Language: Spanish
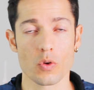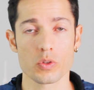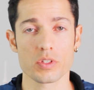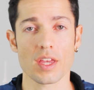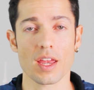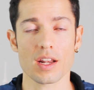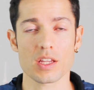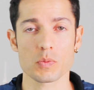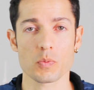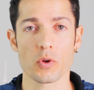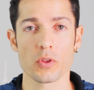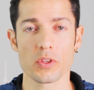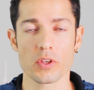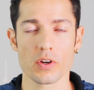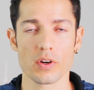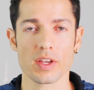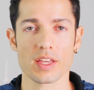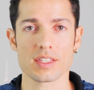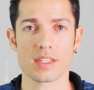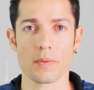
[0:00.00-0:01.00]
Rusia
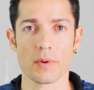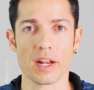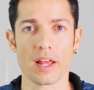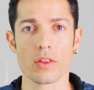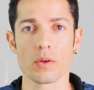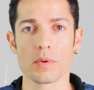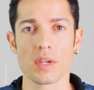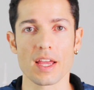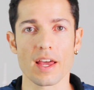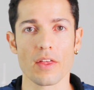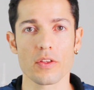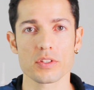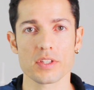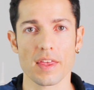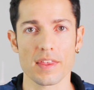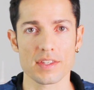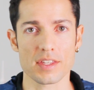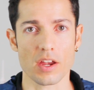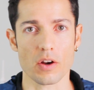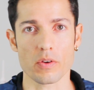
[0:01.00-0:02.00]
respondió que se verán obligados
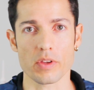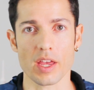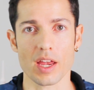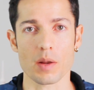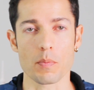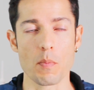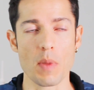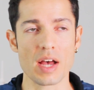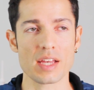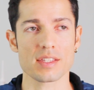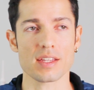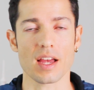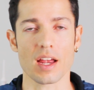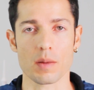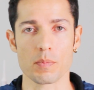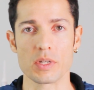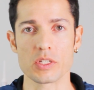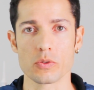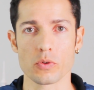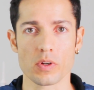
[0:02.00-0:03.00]
a desarrollar más
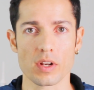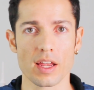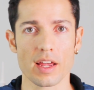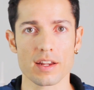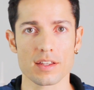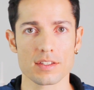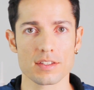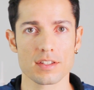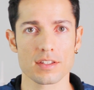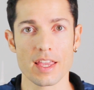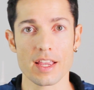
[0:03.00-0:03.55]
armas nucleares,